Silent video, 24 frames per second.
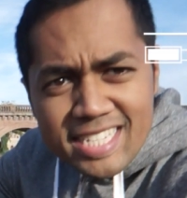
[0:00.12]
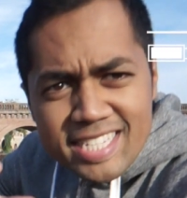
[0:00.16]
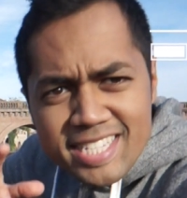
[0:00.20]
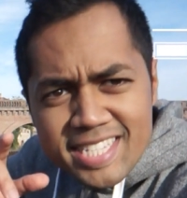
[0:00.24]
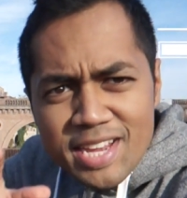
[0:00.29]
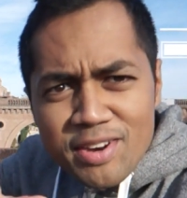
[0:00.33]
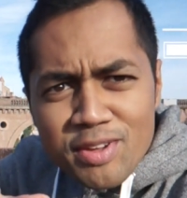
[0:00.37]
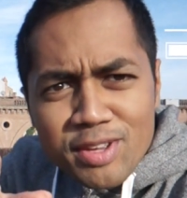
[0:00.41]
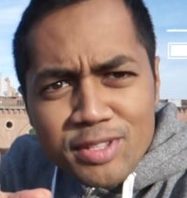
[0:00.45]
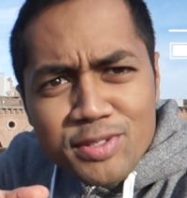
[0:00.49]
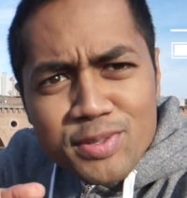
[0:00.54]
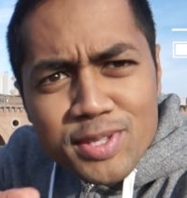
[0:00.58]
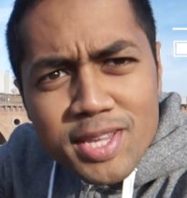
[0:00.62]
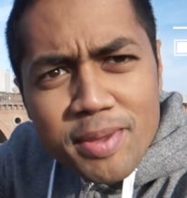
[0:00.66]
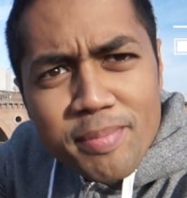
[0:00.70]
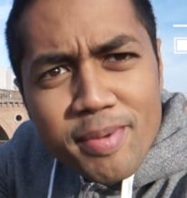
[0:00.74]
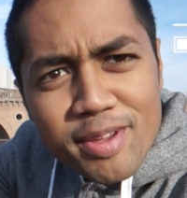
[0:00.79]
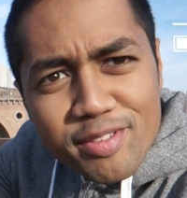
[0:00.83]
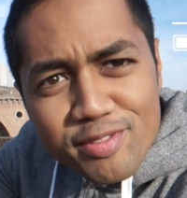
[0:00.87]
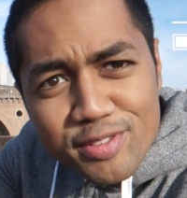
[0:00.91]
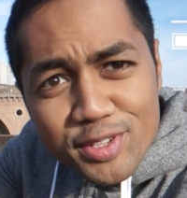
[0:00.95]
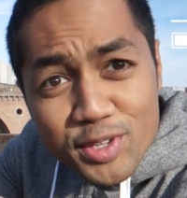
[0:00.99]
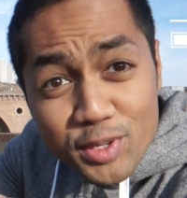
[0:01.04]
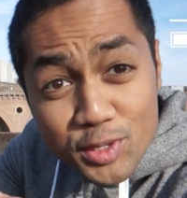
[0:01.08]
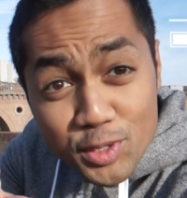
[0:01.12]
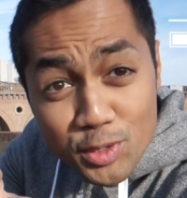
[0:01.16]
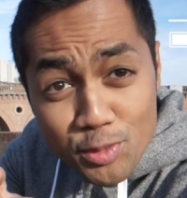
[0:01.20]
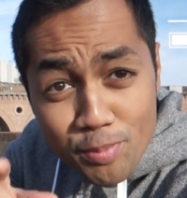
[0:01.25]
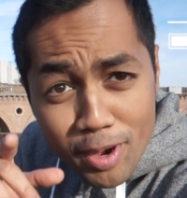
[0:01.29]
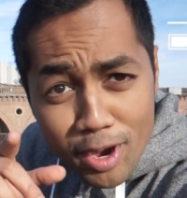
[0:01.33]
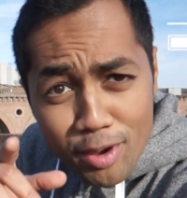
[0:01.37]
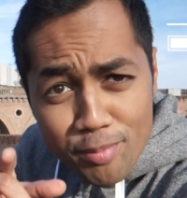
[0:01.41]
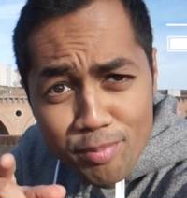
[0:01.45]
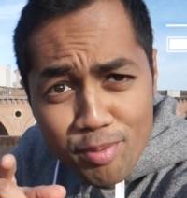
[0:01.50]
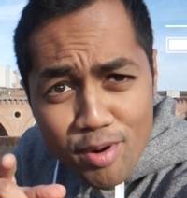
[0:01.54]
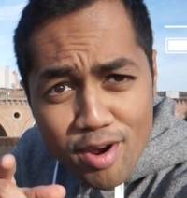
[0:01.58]
Salut à tous et bienvenue sur
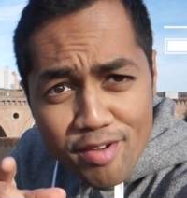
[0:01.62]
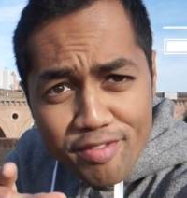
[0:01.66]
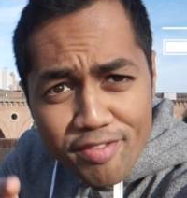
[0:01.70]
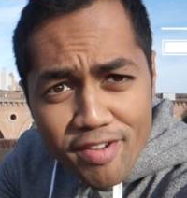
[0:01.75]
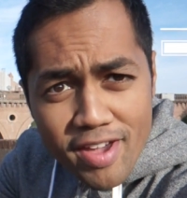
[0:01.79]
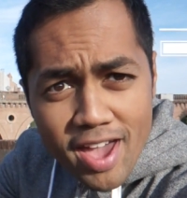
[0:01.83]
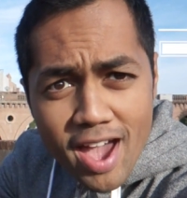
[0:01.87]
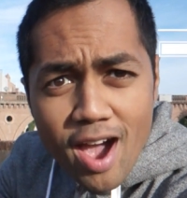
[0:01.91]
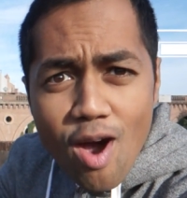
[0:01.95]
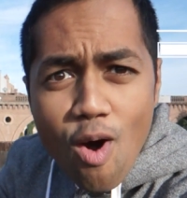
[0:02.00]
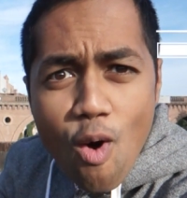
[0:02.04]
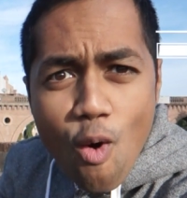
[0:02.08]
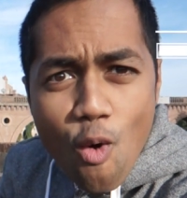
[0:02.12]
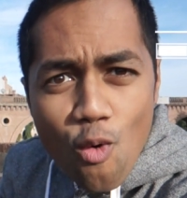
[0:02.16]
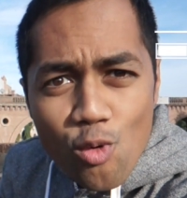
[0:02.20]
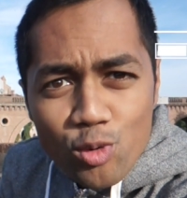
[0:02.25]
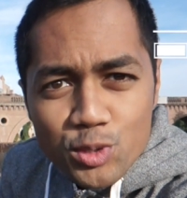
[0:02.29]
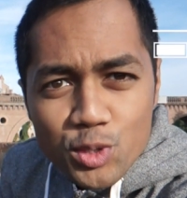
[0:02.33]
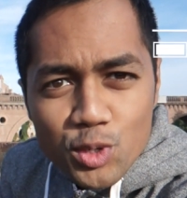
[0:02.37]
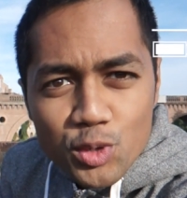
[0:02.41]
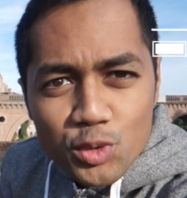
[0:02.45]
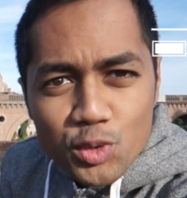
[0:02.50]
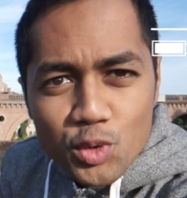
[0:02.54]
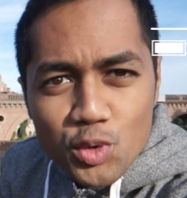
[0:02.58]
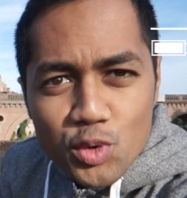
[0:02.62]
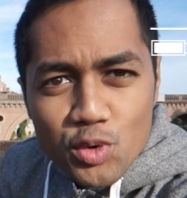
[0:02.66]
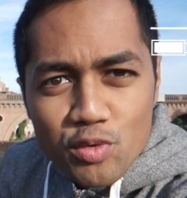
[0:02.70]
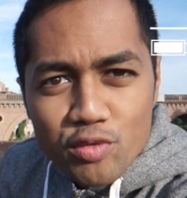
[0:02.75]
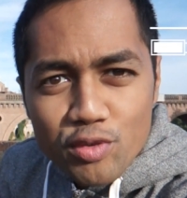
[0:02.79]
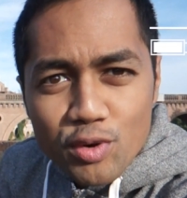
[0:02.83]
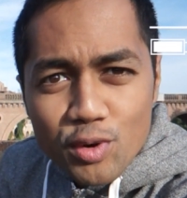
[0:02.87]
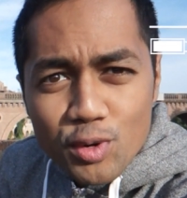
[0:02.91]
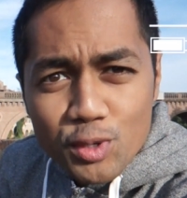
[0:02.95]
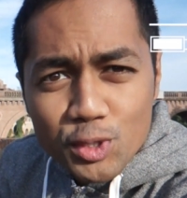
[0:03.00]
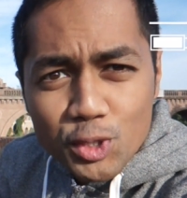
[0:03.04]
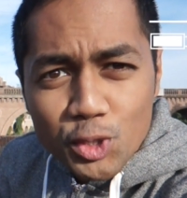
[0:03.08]
superhot.fr On se retrouve
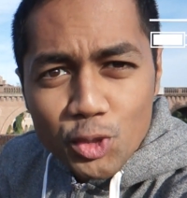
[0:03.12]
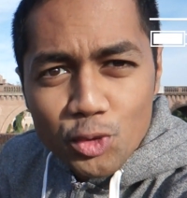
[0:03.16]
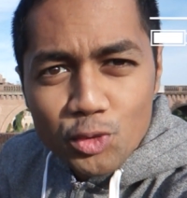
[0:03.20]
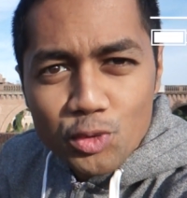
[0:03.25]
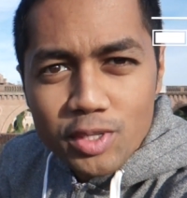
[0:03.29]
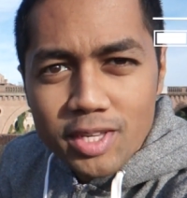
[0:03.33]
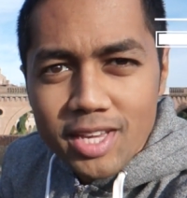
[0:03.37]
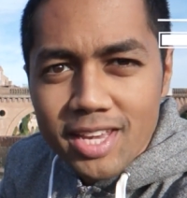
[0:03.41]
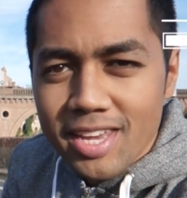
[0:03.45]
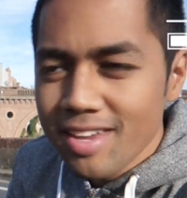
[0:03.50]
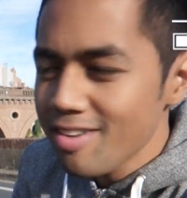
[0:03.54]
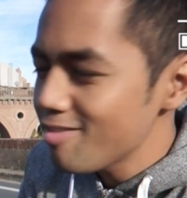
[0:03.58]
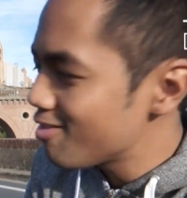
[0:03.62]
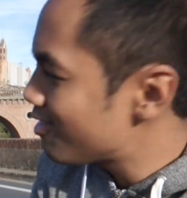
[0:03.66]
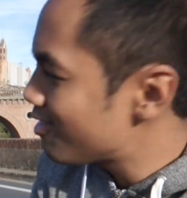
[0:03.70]
aujourd'hui et